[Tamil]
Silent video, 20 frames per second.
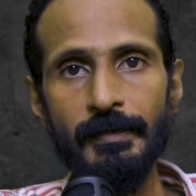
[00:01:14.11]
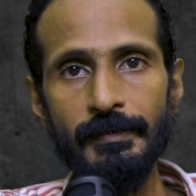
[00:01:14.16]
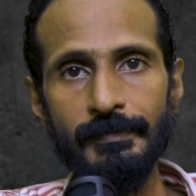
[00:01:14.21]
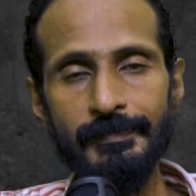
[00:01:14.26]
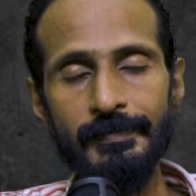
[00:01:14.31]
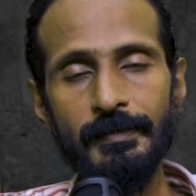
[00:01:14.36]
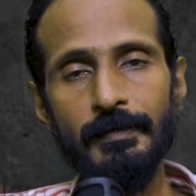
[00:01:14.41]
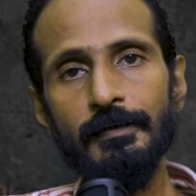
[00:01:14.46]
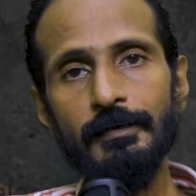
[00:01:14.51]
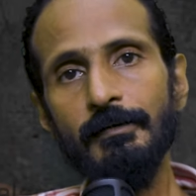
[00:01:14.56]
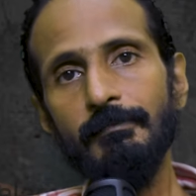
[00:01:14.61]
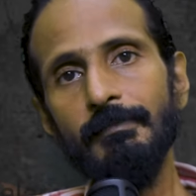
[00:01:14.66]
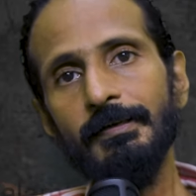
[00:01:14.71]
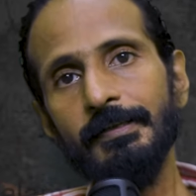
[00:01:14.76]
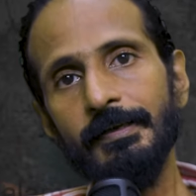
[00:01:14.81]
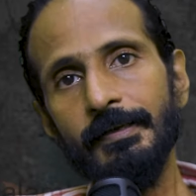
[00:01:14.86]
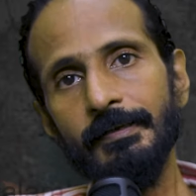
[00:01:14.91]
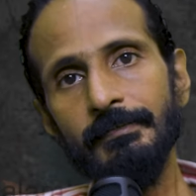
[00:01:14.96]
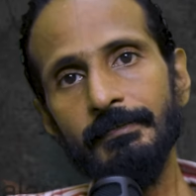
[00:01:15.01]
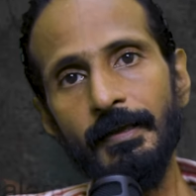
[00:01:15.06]
அரசாங்கம்
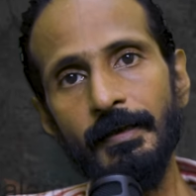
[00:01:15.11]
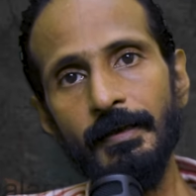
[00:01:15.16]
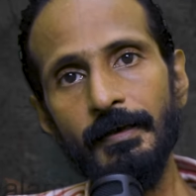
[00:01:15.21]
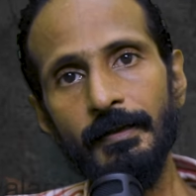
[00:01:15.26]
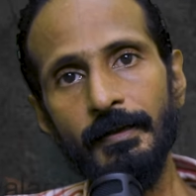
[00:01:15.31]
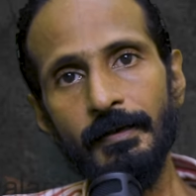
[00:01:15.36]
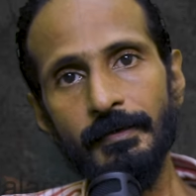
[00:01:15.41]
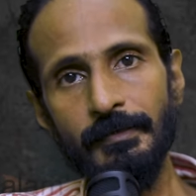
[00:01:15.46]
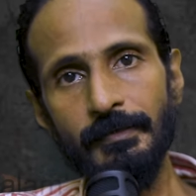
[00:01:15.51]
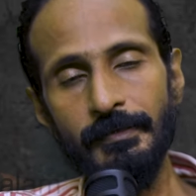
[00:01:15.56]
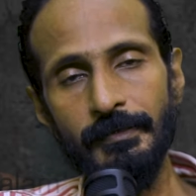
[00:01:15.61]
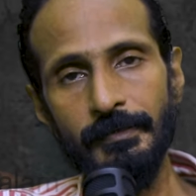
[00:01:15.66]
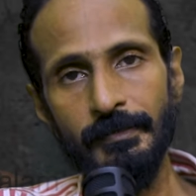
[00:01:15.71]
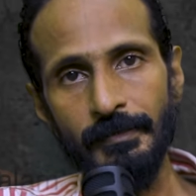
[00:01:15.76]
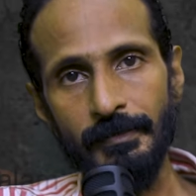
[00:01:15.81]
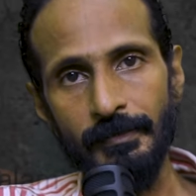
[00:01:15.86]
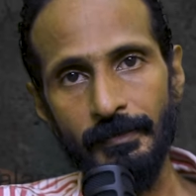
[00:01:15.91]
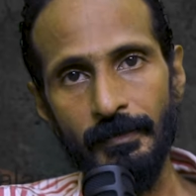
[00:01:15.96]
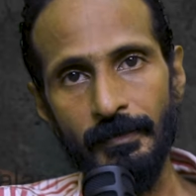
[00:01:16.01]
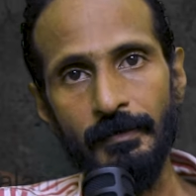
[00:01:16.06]
அதற்கு தயாராக
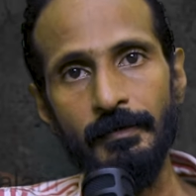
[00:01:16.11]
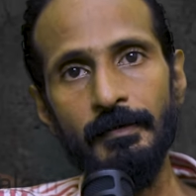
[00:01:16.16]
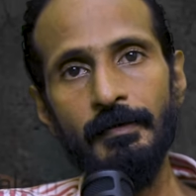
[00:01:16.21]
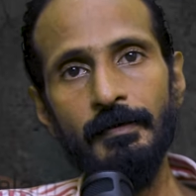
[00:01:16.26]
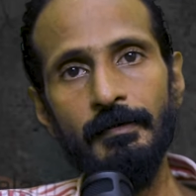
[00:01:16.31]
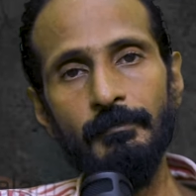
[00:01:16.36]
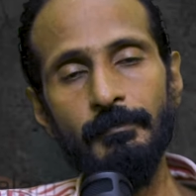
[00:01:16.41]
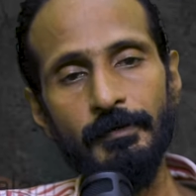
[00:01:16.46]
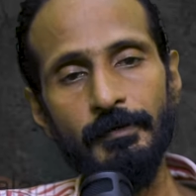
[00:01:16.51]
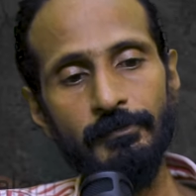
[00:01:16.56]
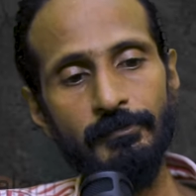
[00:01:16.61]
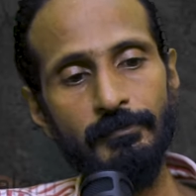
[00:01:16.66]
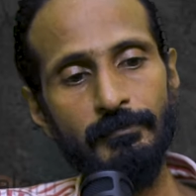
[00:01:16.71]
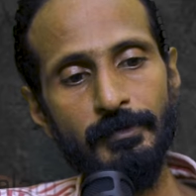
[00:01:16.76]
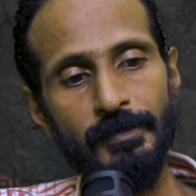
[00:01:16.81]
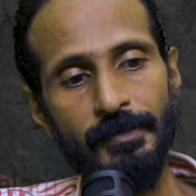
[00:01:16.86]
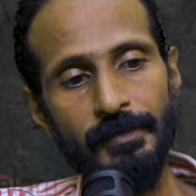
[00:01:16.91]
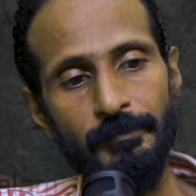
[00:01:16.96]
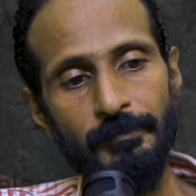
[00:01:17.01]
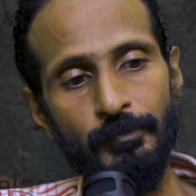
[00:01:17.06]
இருக்கிறதா
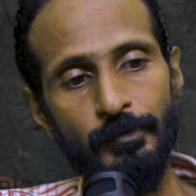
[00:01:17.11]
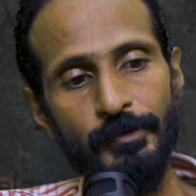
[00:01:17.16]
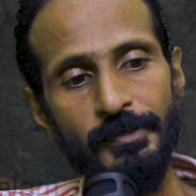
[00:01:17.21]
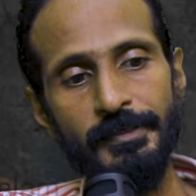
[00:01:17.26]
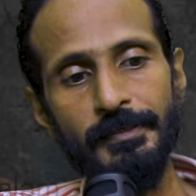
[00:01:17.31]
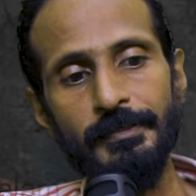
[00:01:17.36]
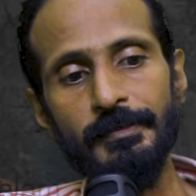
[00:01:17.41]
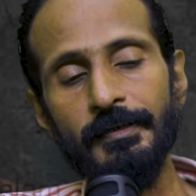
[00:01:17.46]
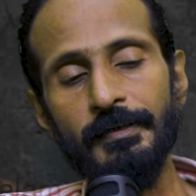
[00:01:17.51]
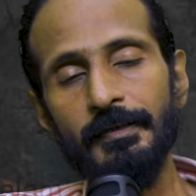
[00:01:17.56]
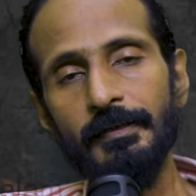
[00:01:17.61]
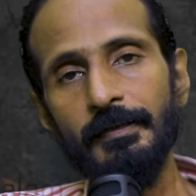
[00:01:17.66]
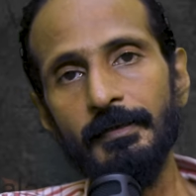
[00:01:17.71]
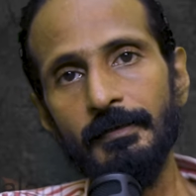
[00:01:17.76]
பருவமழை பொய்க்கின்ற